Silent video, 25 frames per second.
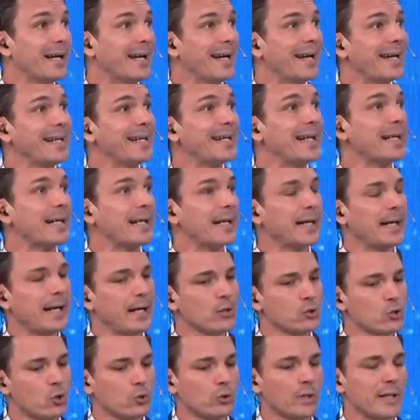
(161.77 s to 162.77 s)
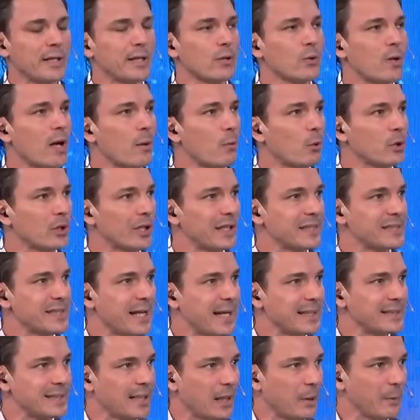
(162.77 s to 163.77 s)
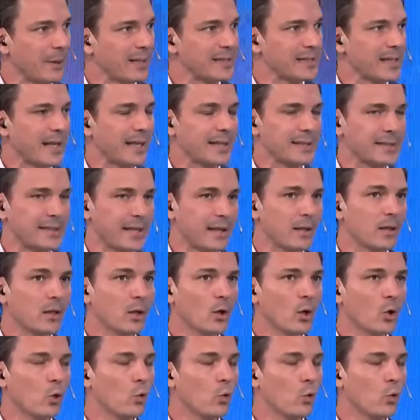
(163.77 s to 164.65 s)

en el regazo tenía una botella de cerveza, es decir,